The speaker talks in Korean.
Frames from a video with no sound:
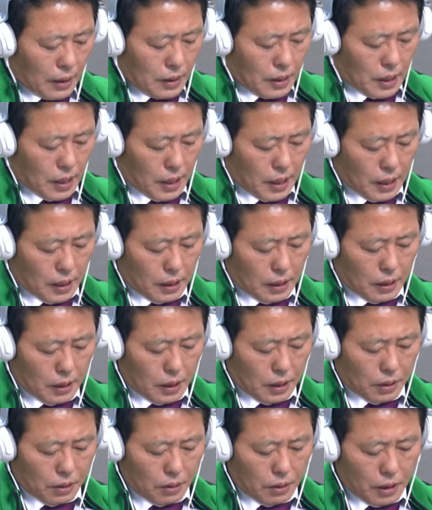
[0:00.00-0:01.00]
차기
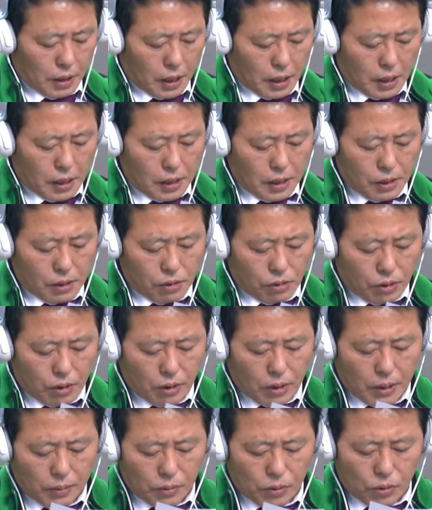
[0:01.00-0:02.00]
대선을 1년
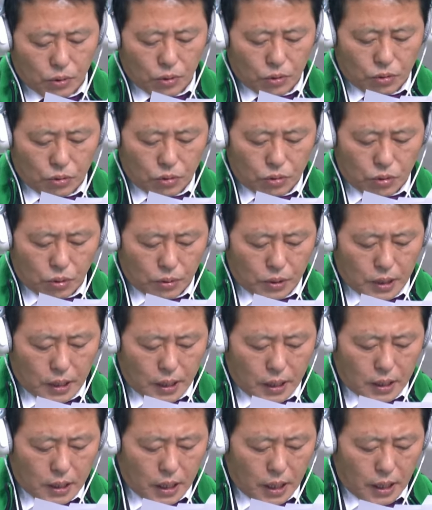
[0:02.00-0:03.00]
6개월 앞두고 윤
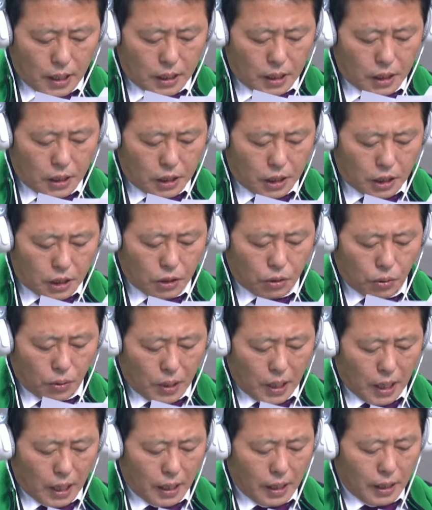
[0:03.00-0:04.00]
총장의 차기
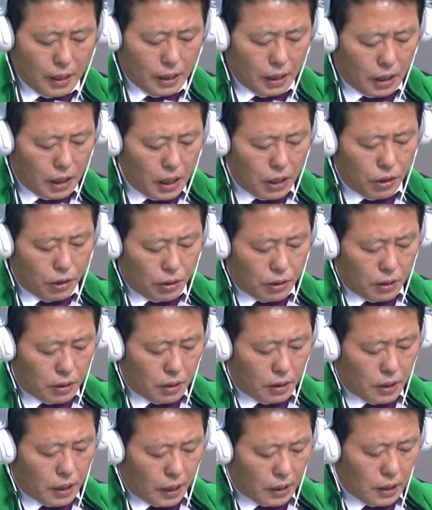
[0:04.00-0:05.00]
지지도가
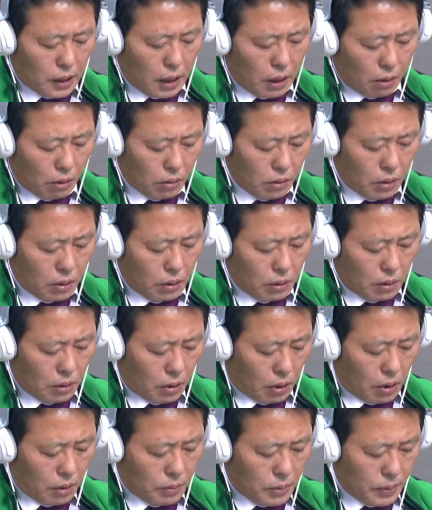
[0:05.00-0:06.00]
1위를 차지한 것은
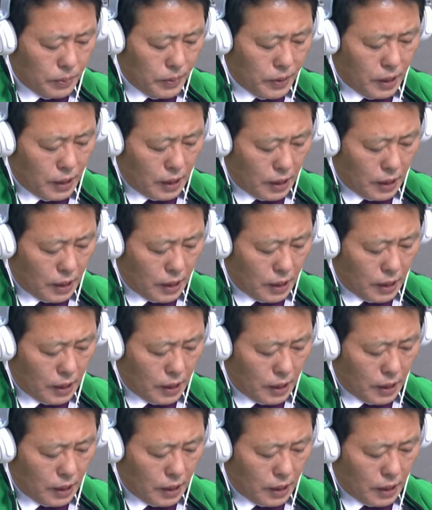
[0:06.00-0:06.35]
처음입니다.